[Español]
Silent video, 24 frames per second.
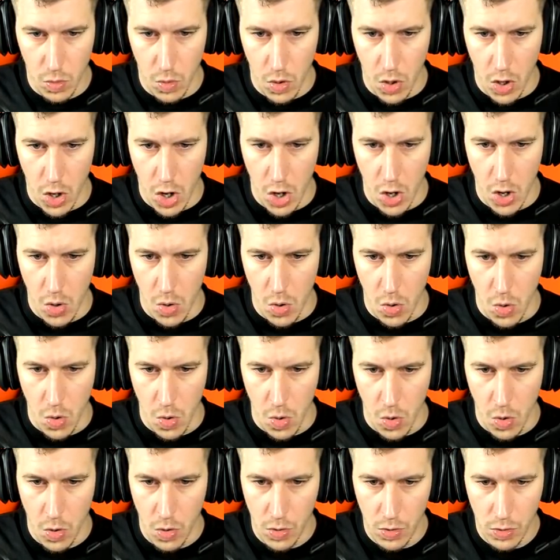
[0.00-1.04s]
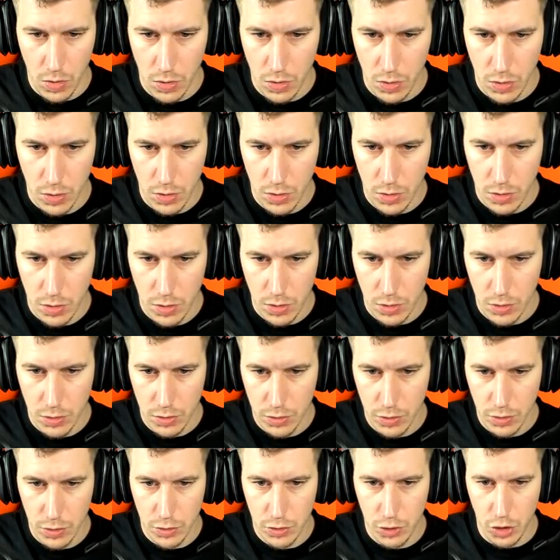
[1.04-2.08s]
¡Wow!
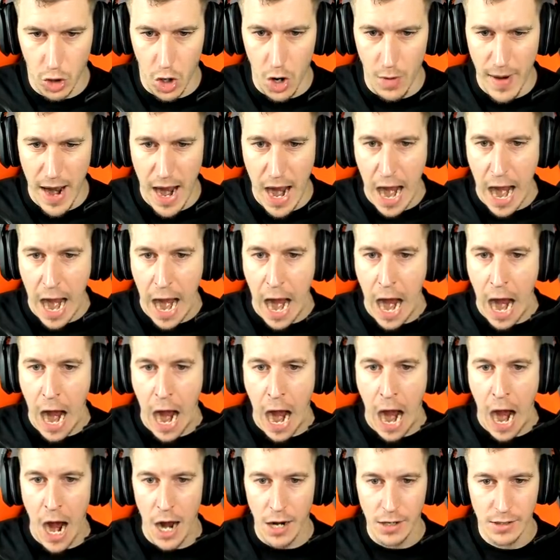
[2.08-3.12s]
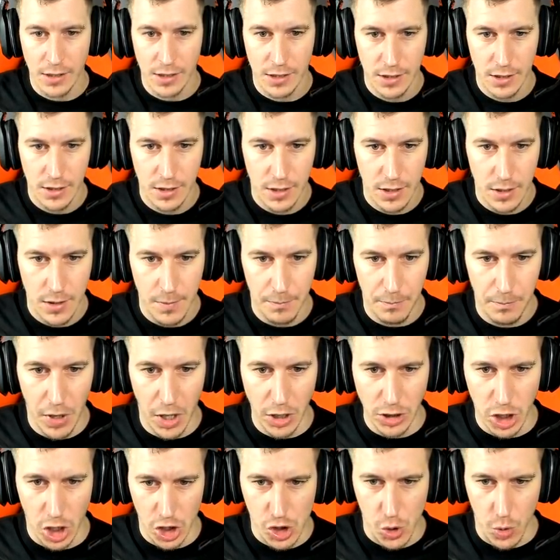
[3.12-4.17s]
¡Toma!
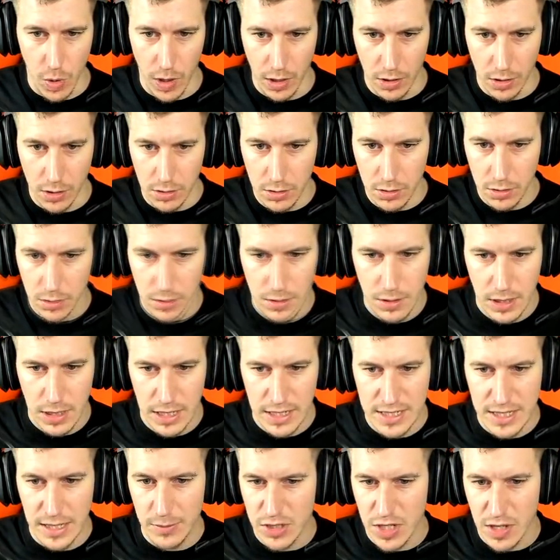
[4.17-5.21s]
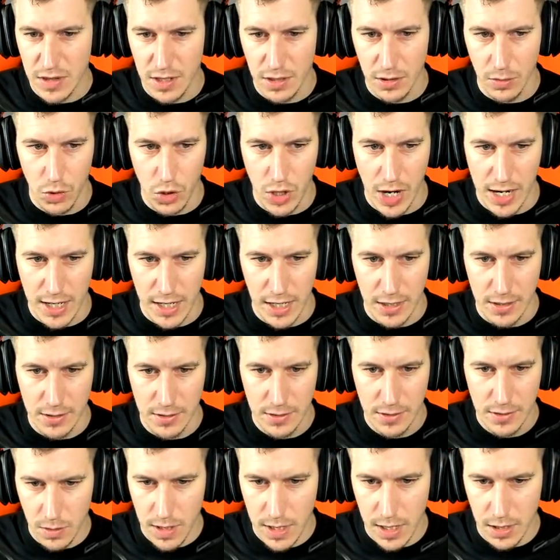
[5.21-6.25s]
¡Puto suelo! estamos haciendo bucaque,
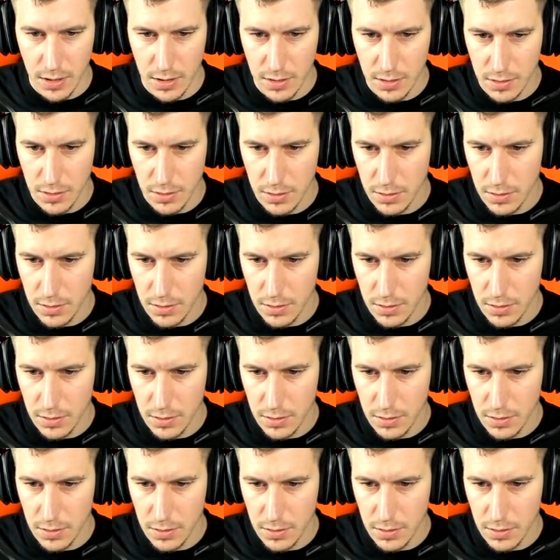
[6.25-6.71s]
los tengo aquí.